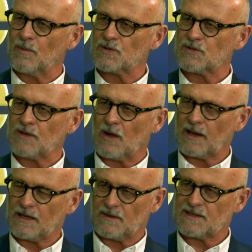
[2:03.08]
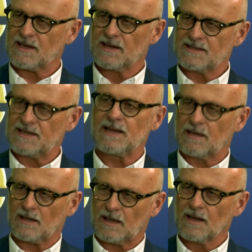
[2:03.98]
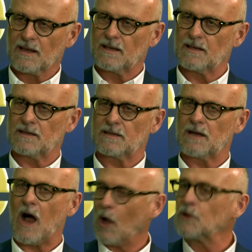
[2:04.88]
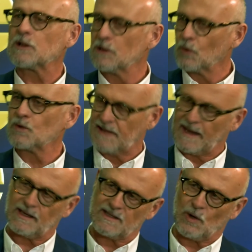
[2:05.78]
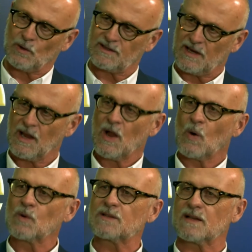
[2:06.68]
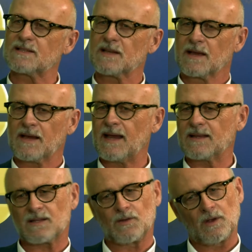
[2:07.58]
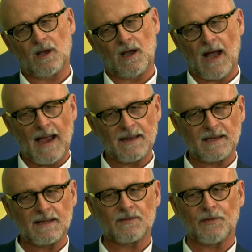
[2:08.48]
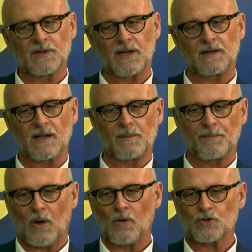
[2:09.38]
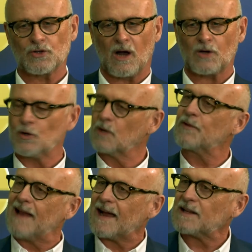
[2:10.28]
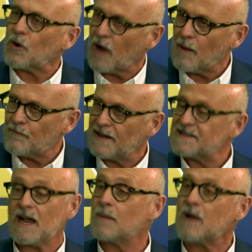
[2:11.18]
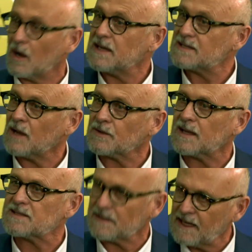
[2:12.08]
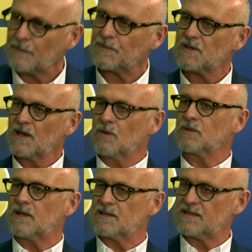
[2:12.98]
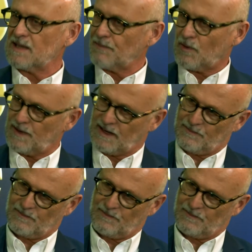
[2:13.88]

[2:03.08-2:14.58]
muss und auch etwas sicher handeln und denken sollte. Und das geht einigen von den Branchenakteuren vielleicht auch ab, weil sie haben gar nichts anderes erlebt. Und das ist, ja ist, ein Problem.